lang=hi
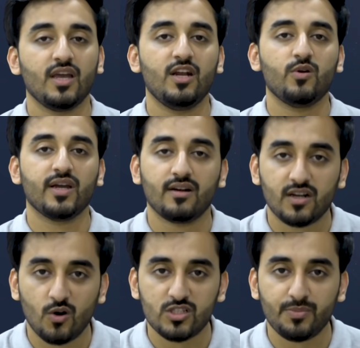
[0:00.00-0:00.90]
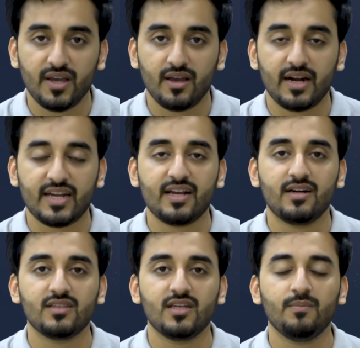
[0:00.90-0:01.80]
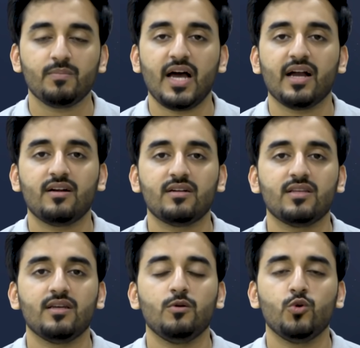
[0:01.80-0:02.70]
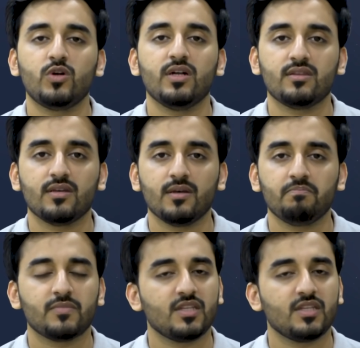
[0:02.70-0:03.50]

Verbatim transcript: इन लोग के अकाउंट्स पर अटैक करते हैं हैक करते हैं लूट लेते हैं